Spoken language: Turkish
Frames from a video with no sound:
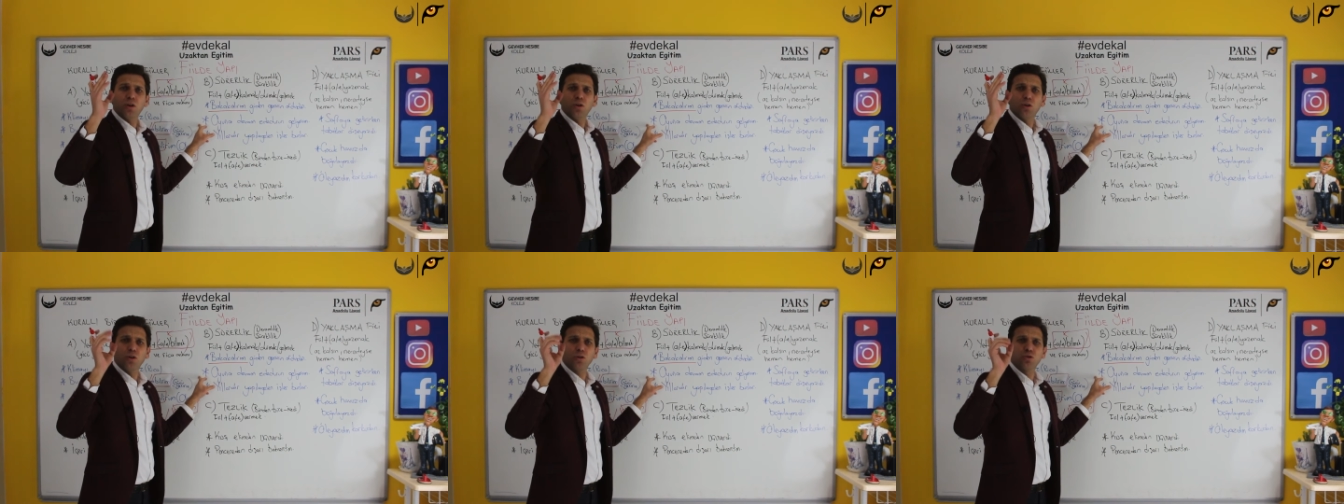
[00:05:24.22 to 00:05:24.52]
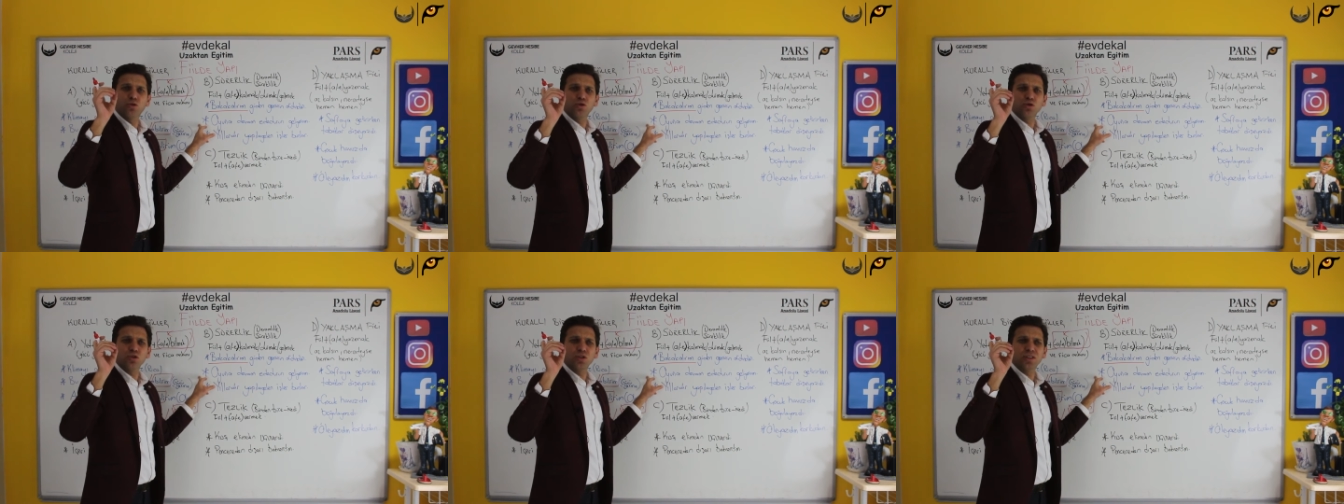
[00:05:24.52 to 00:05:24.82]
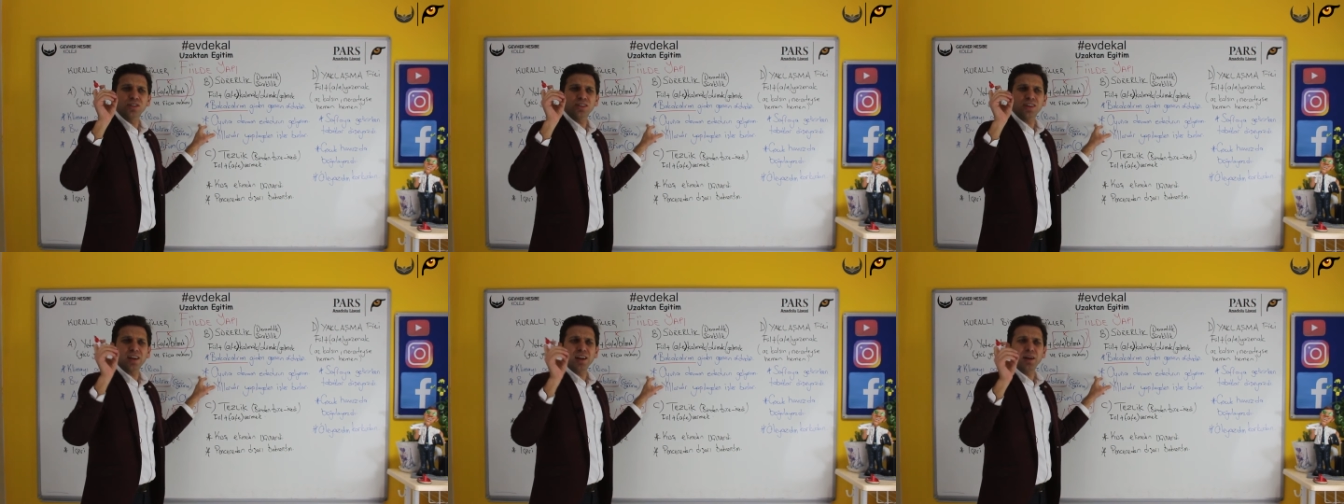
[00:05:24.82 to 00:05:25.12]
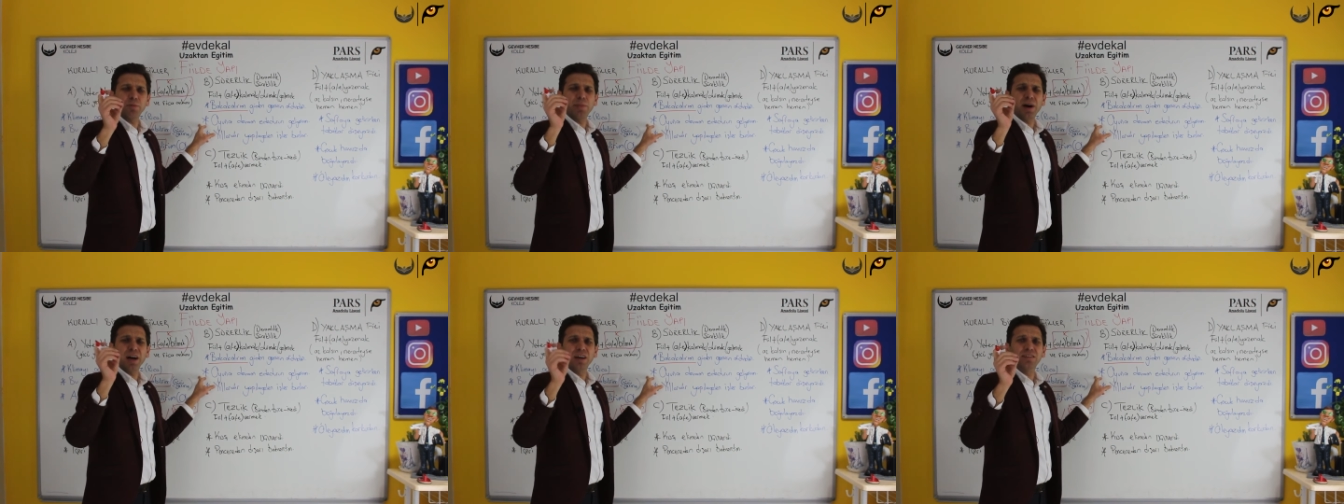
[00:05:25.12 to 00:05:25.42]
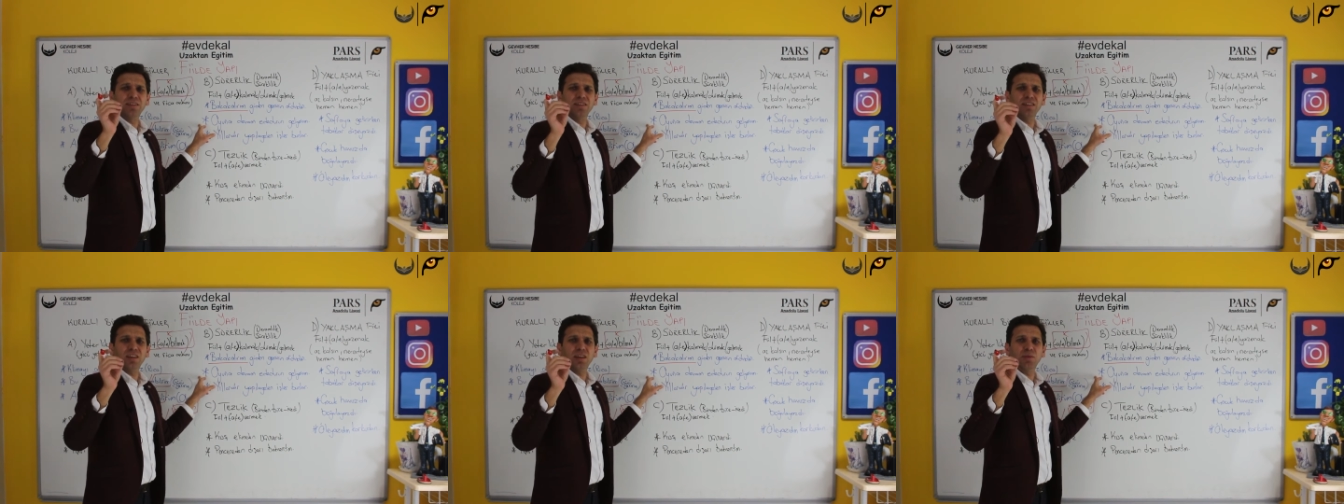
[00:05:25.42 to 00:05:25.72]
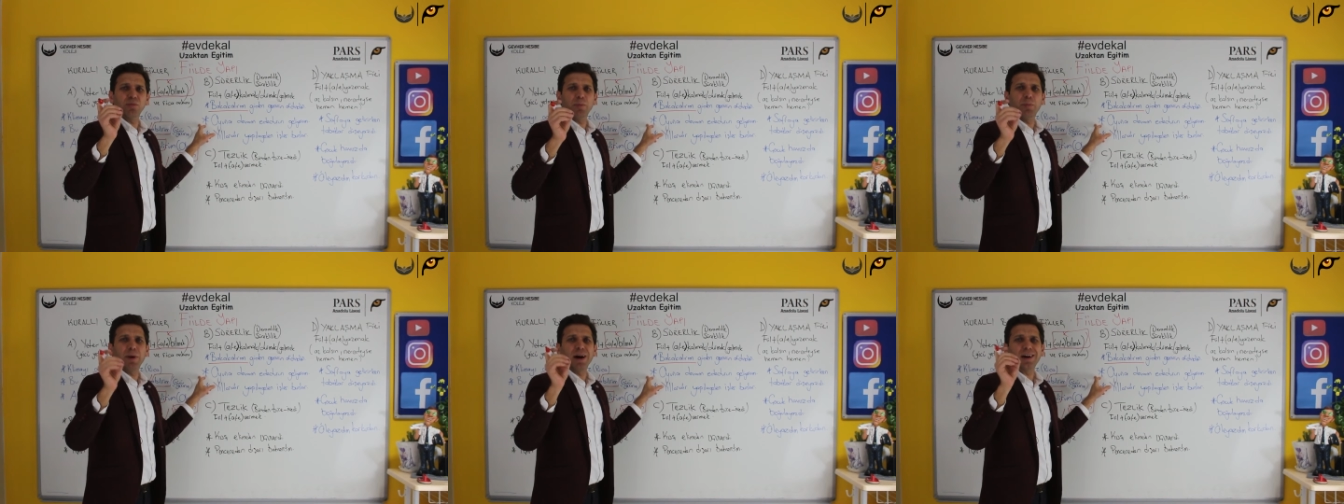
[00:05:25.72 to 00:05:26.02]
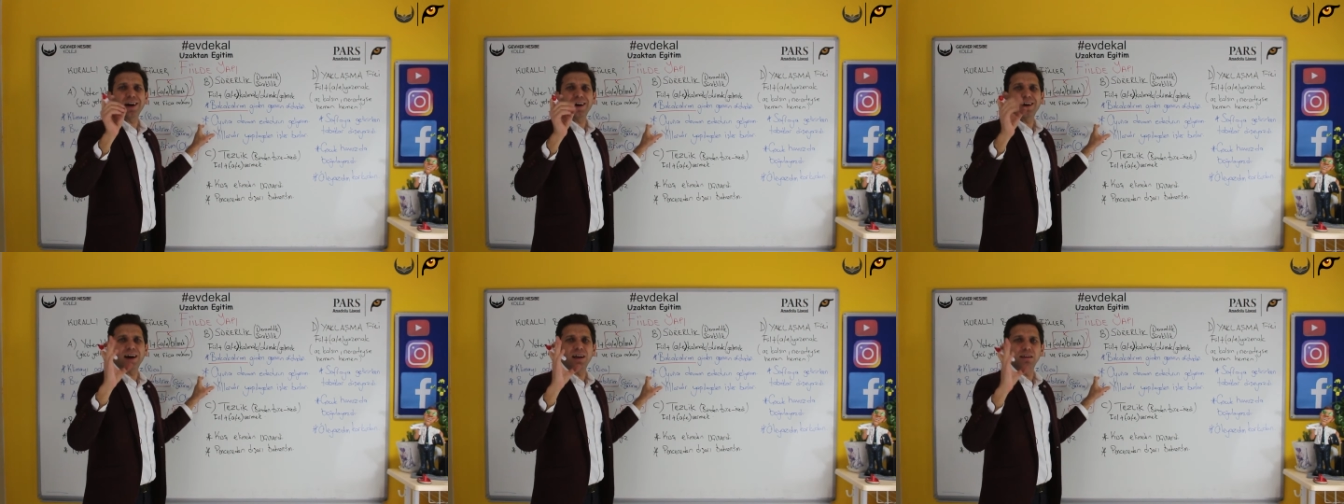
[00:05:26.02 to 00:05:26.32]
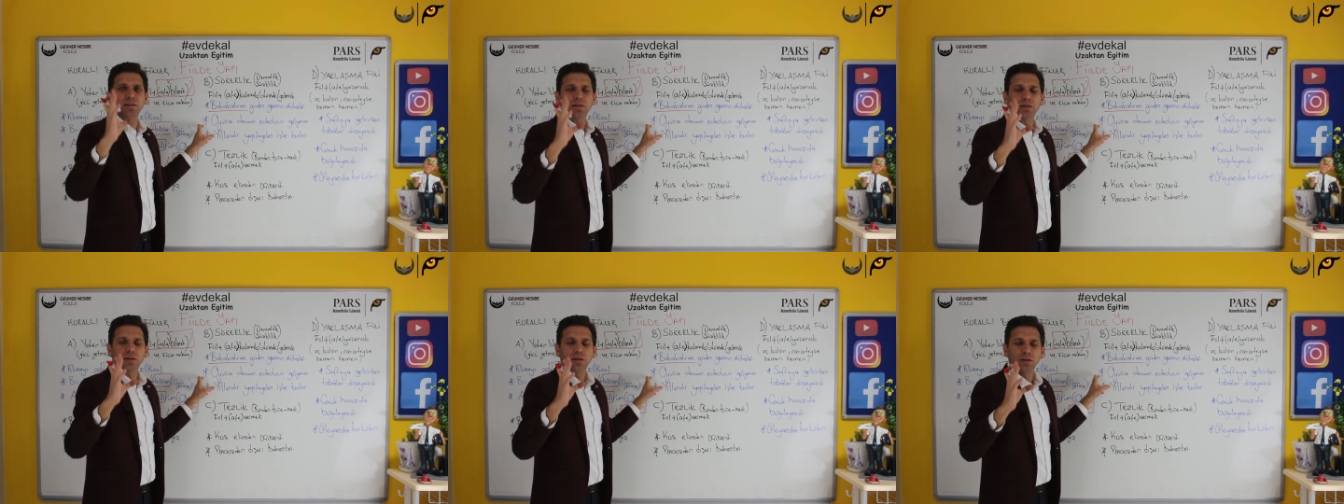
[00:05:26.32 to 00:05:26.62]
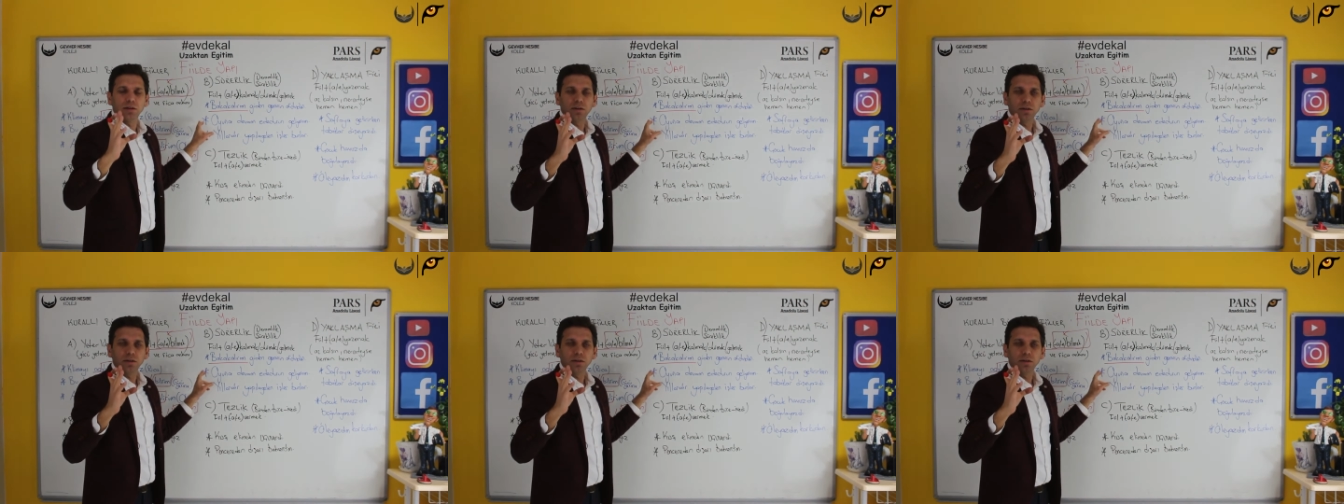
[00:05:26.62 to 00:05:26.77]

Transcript: Öküzün trene baktığı gibi baka kaldı.